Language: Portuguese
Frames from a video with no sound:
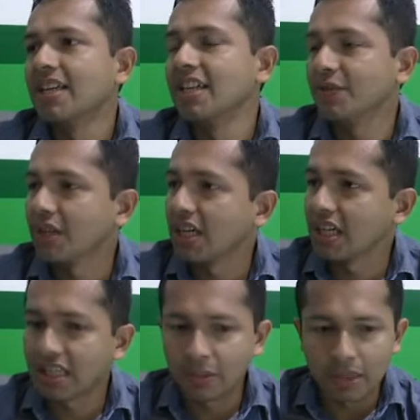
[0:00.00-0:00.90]
ele vem
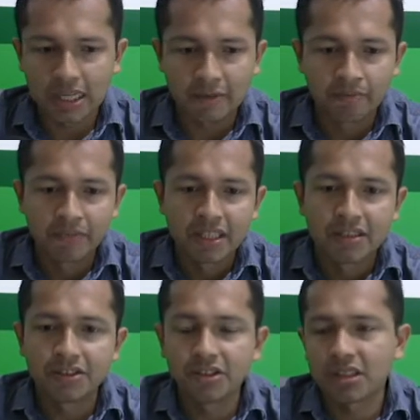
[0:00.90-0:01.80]
reclamar
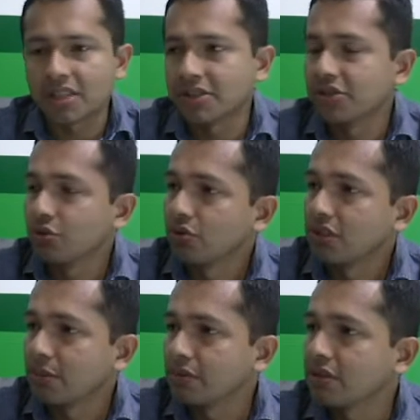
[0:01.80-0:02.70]
de taxa de
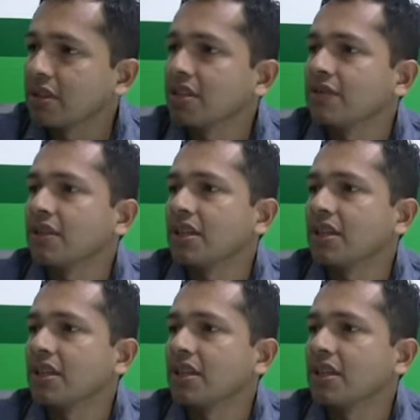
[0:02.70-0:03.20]
juros abusivo,